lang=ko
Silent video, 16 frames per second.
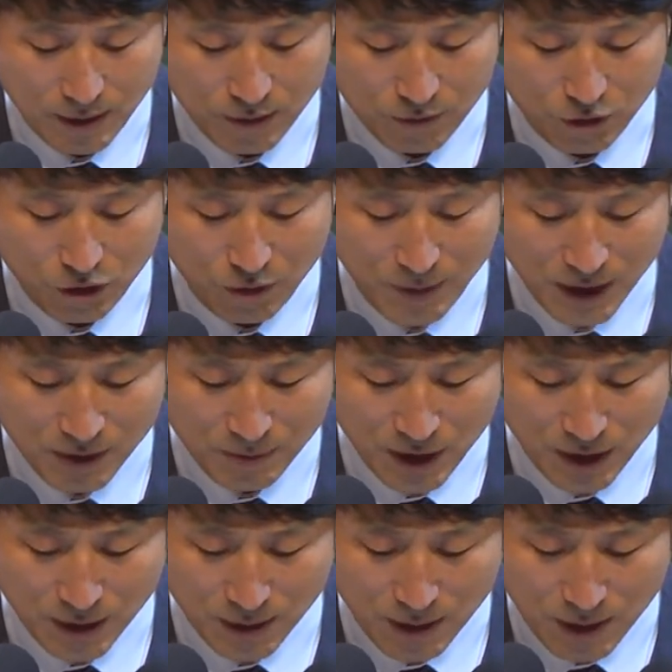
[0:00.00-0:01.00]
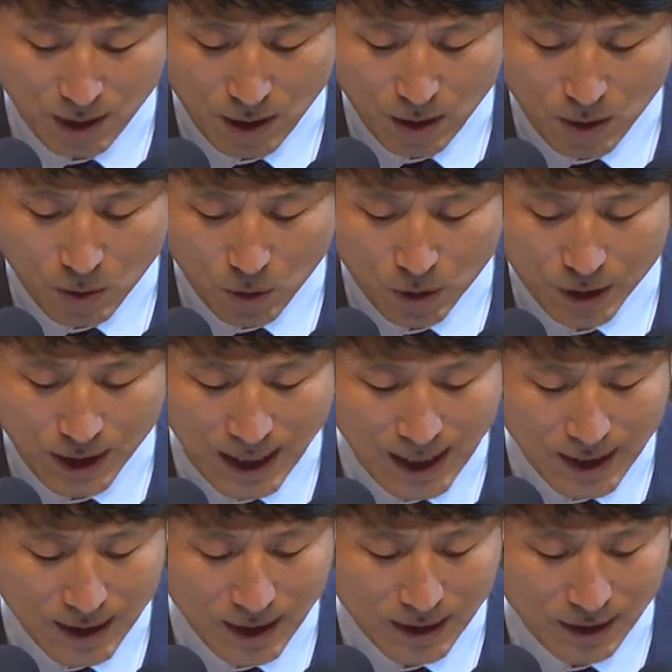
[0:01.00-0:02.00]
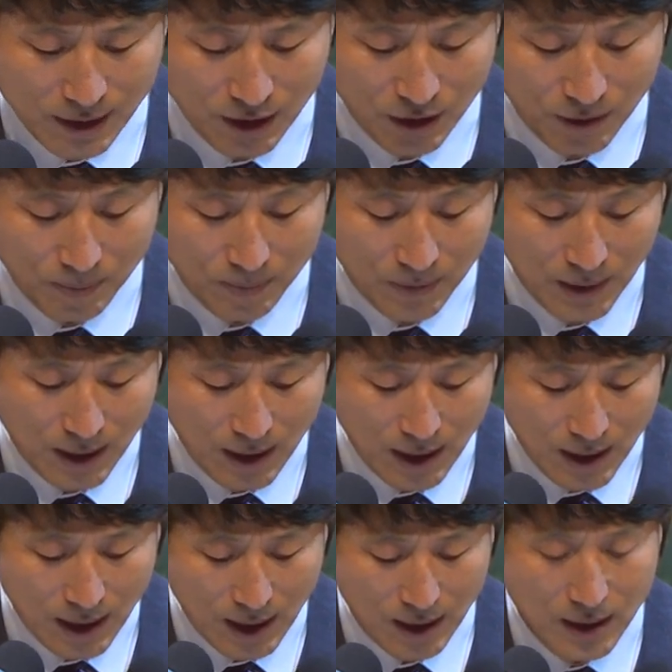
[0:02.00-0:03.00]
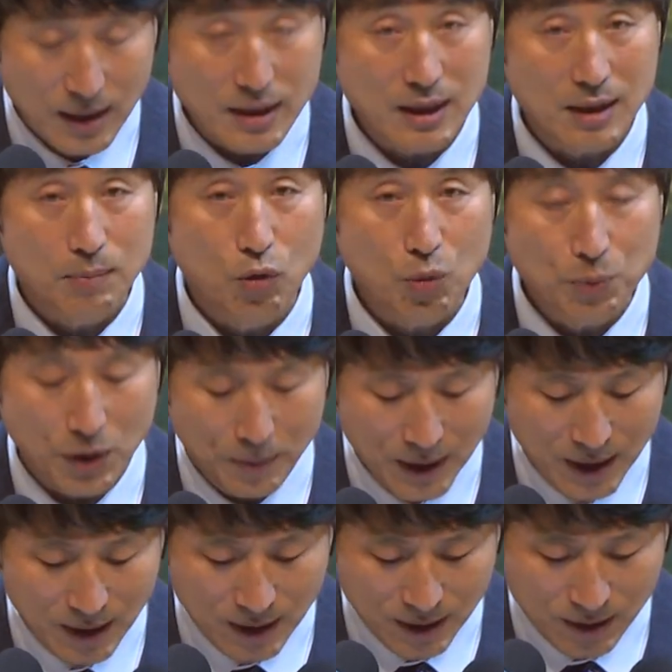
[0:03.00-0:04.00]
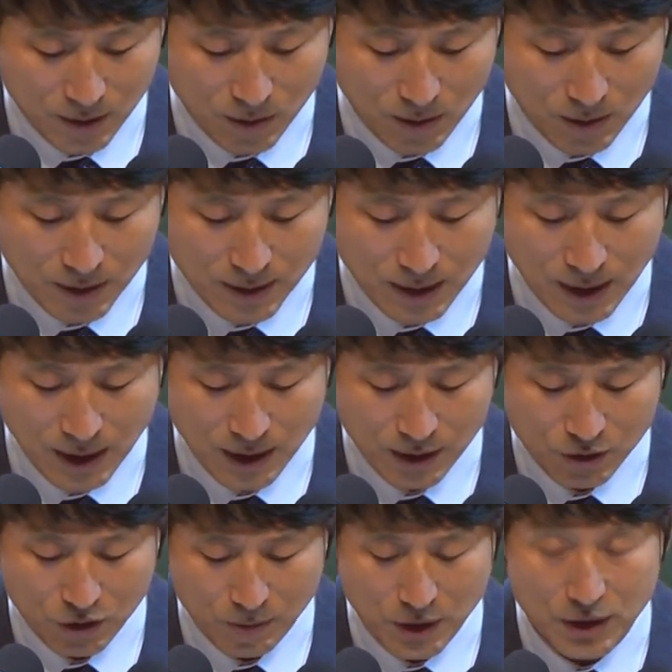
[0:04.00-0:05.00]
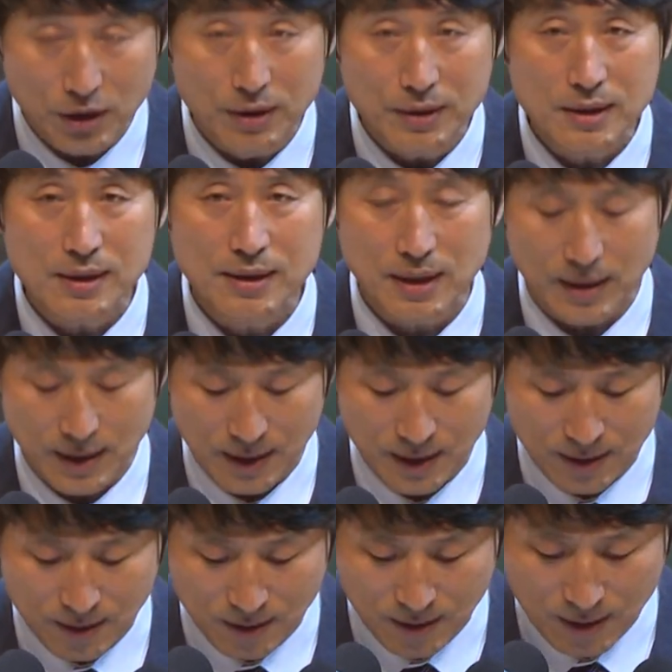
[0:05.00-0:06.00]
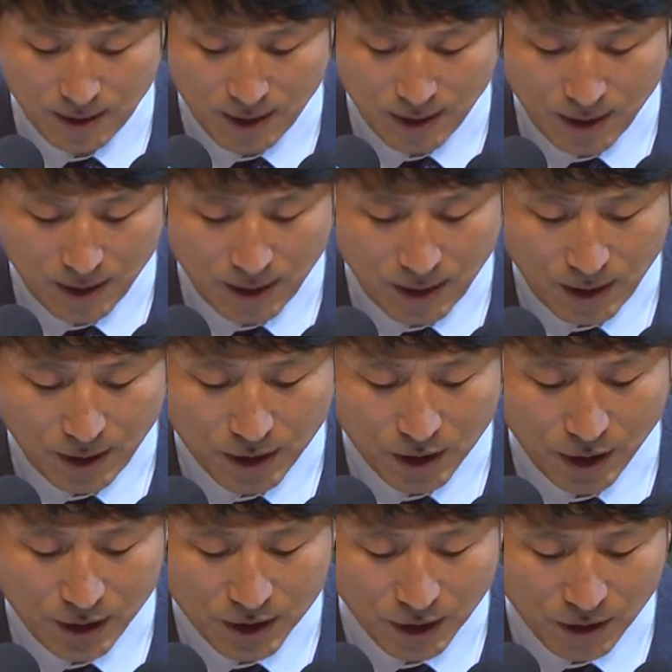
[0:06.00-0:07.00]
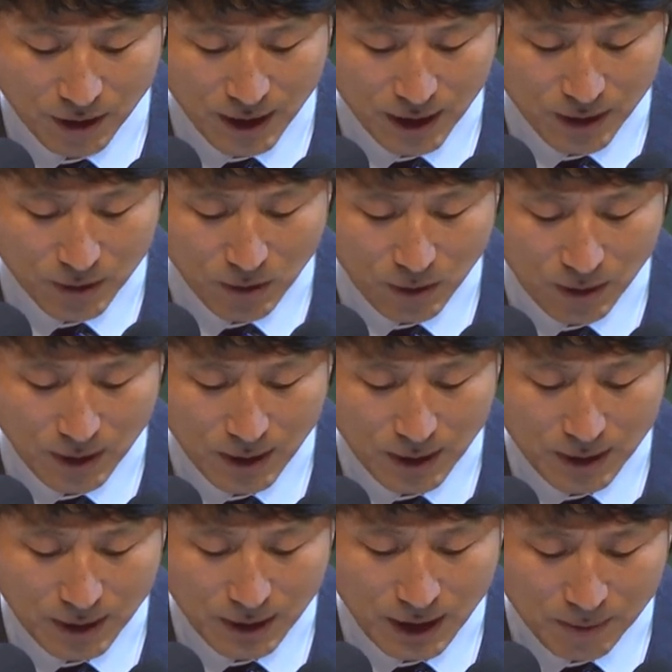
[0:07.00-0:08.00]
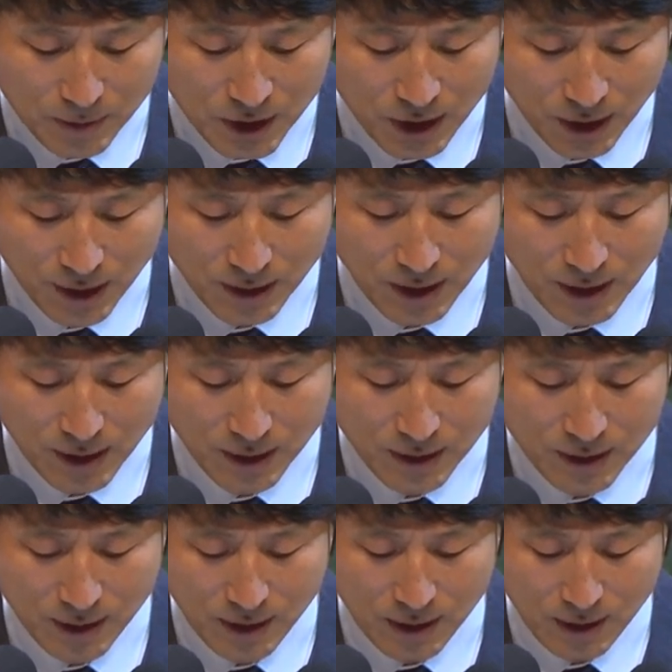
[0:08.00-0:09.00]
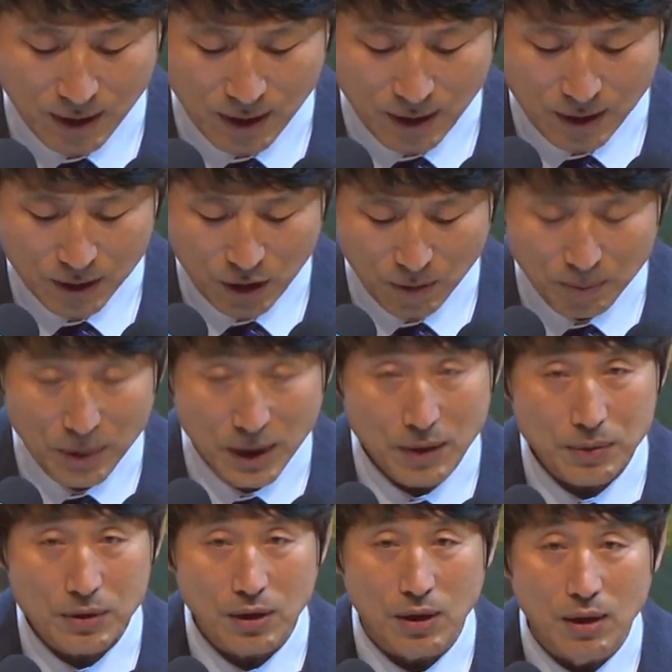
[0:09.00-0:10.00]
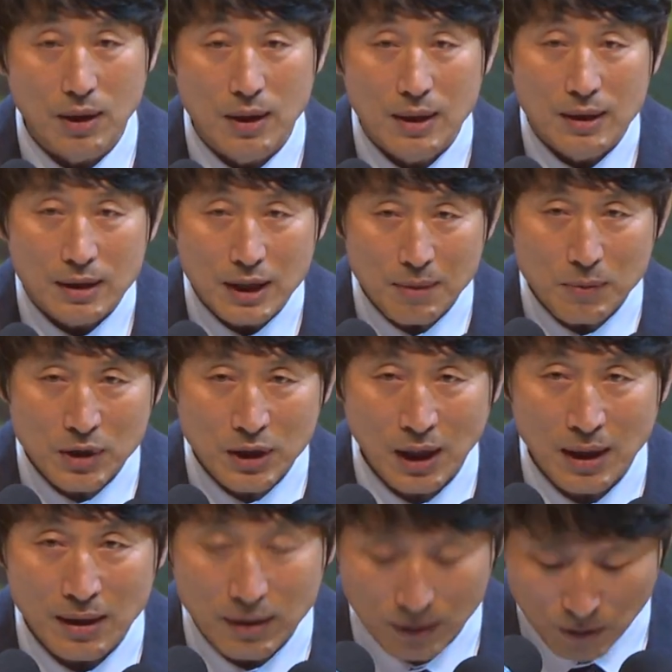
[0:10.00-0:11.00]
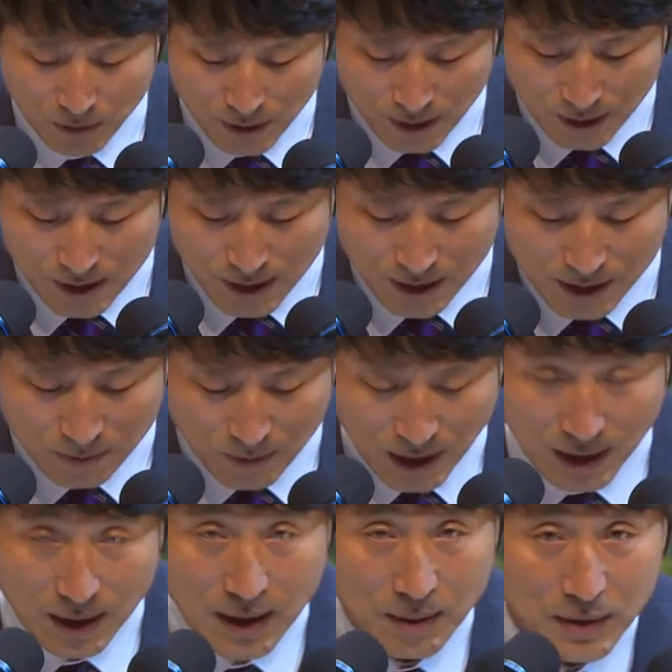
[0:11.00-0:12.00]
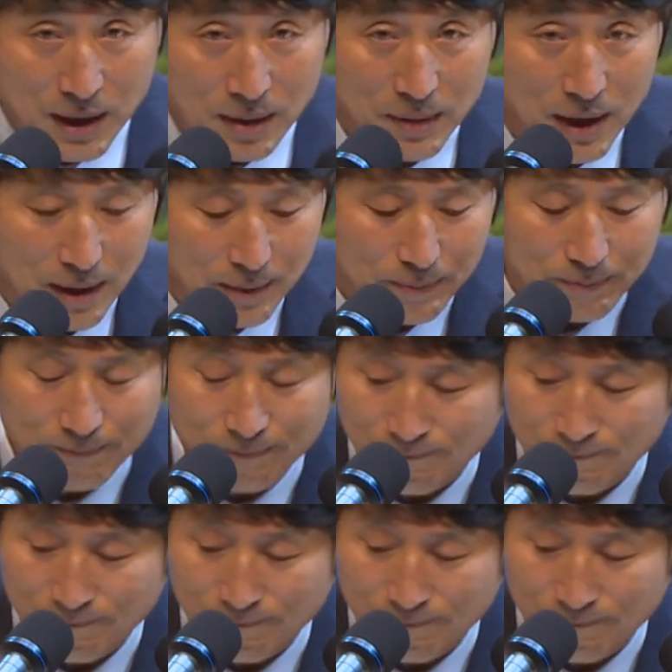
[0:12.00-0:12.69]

우리 후배님들은 오로지 한 가지 직업, 한 가지 목표만을 가지고 살아갈 수 없는 현실 세계에서 열정을 가지고 힘차게 살아가시길 선배로서 힘찬 응원을 드리겠습니다. 감사합니다.